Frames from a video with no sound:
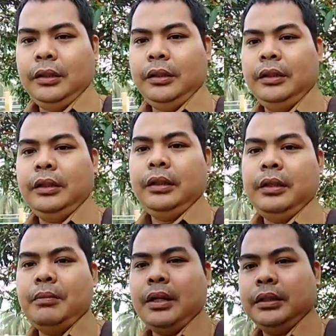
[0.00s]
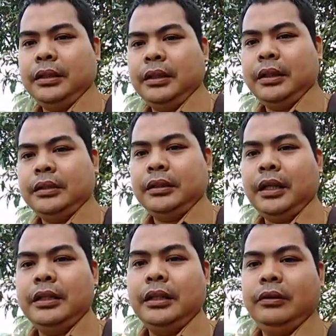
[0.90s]
ini masalah
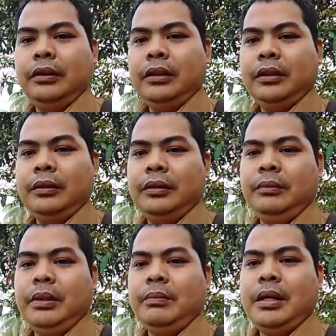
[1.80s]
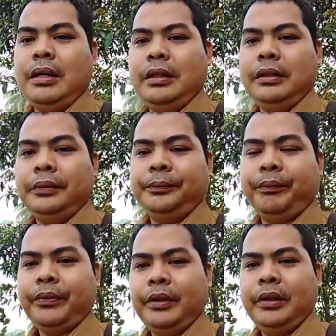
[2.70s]
study tour memang
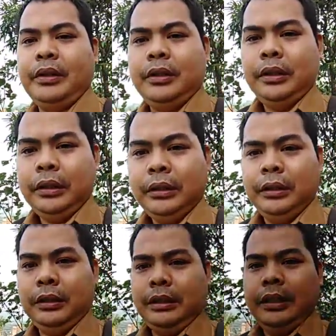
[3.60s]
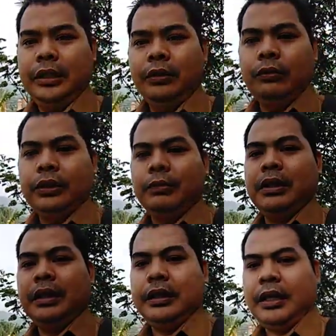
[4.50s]
eh, dari dulu
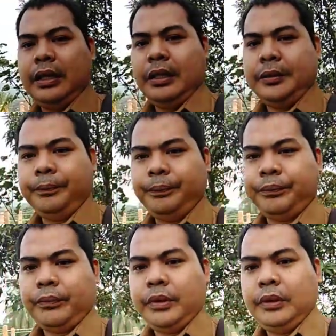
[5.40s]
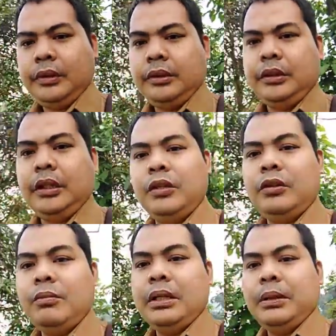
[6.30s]
sebenarnya
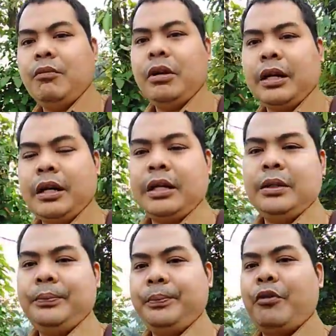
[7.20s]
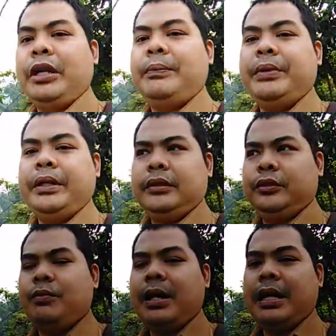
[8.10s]
selalu menimbulkan polemik
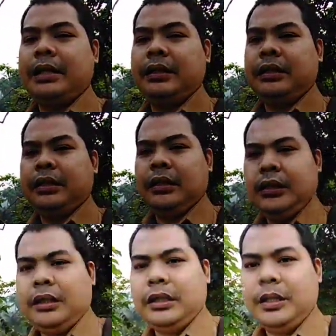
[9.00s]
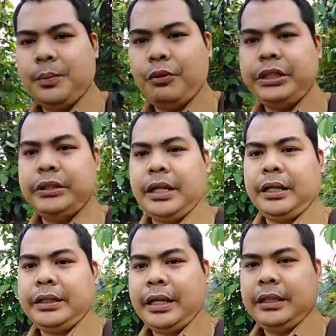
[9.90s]
cuman eh,
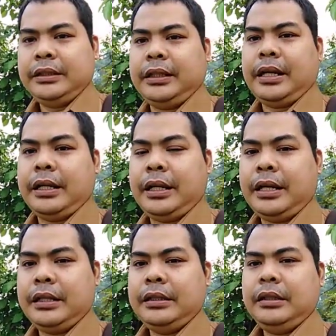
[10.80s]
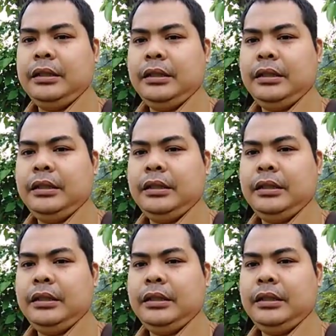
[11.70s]
puncaknya sekarang